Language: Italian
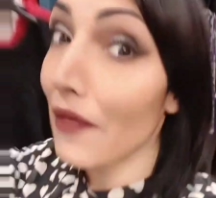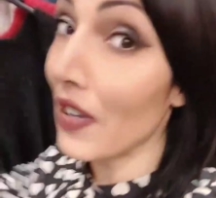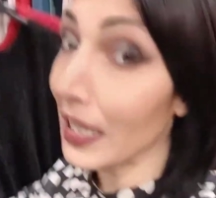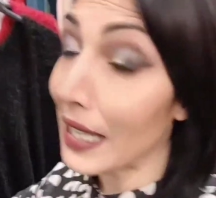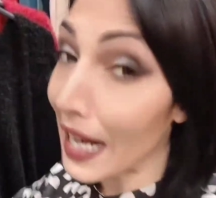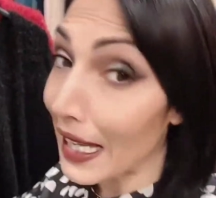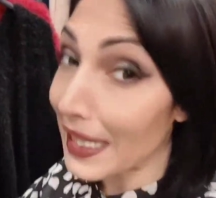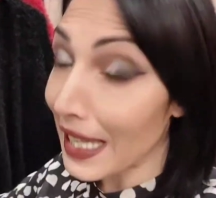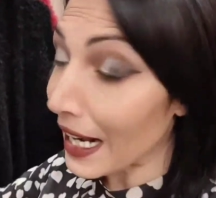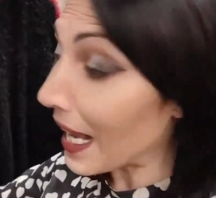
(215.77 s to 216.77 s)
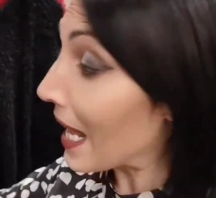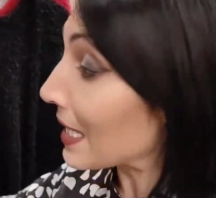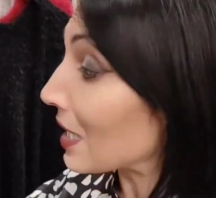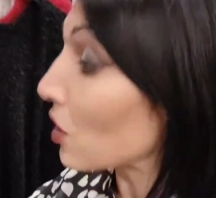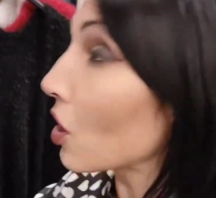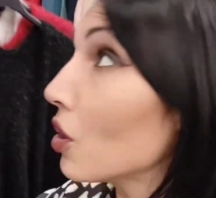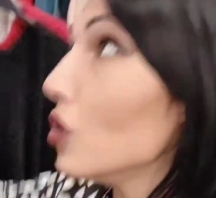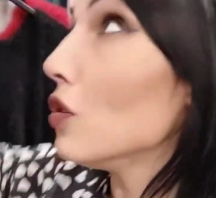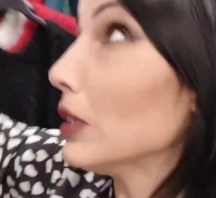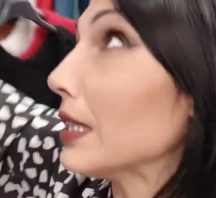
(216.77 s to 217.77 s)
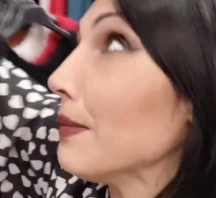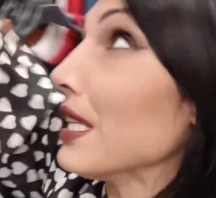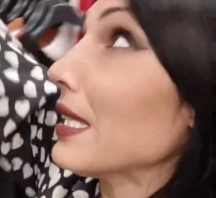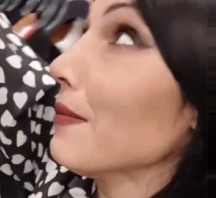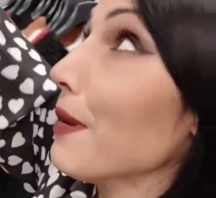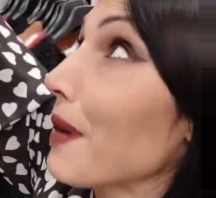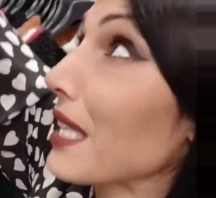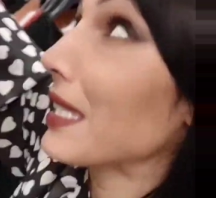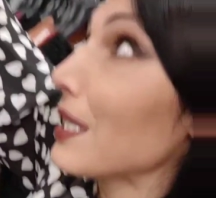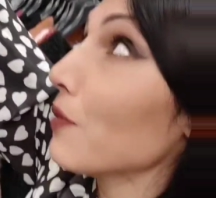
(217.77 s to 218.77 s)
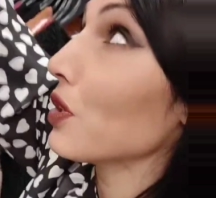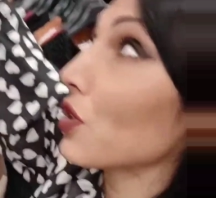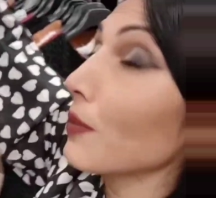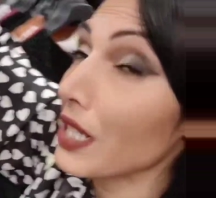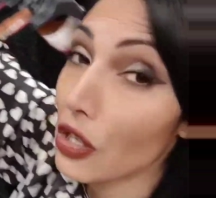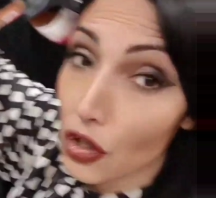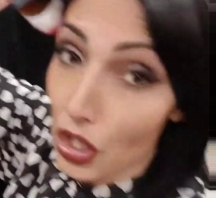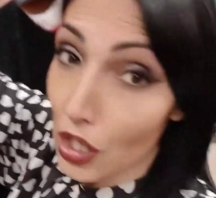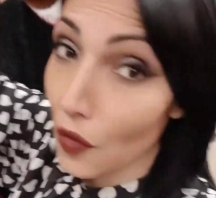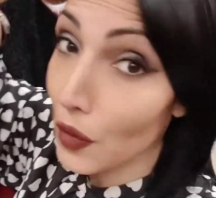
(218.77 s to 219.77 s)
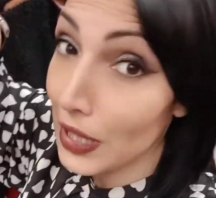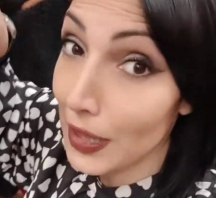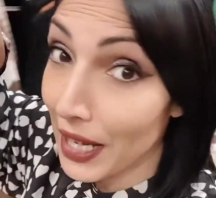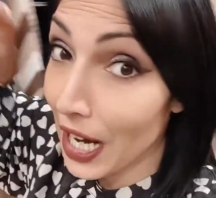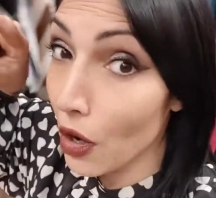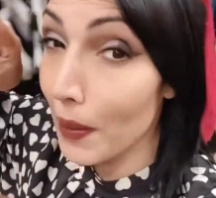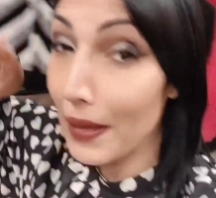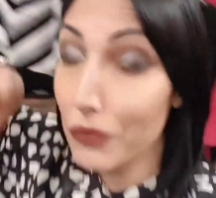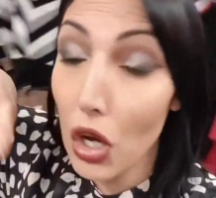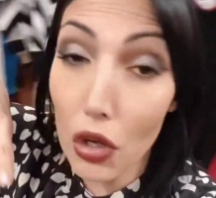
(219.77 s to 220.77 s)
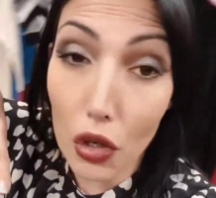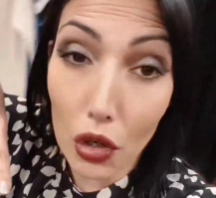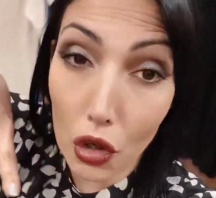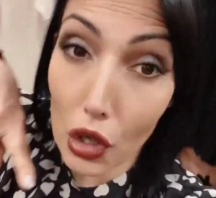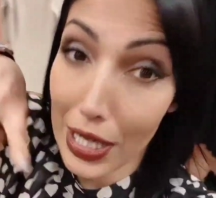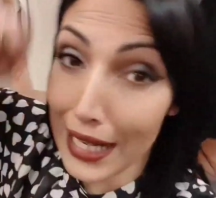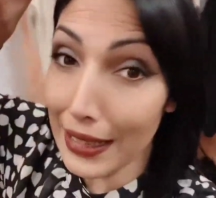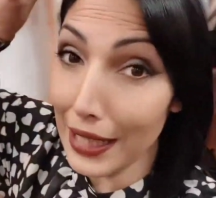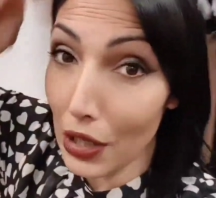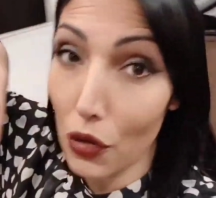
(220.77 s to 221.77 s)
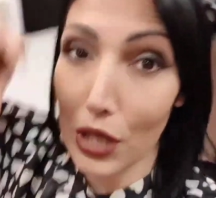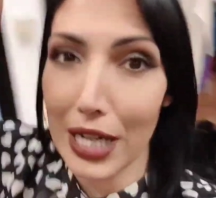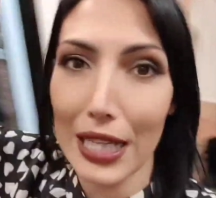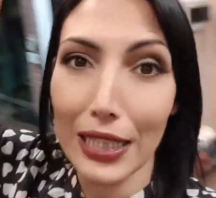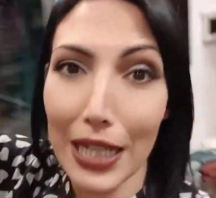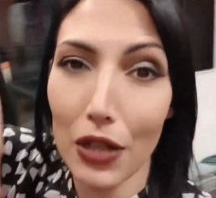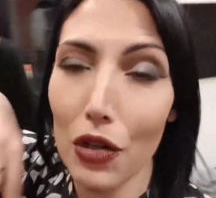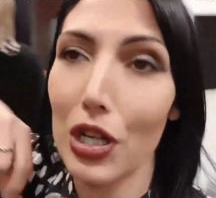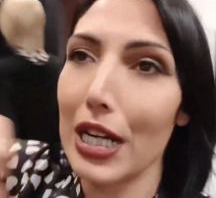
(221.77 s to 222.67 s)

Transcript: Se vi interessa ragazze sono gli ultimissimi pezzi di questo maglioncino, quindi mi raccomando correte, correte,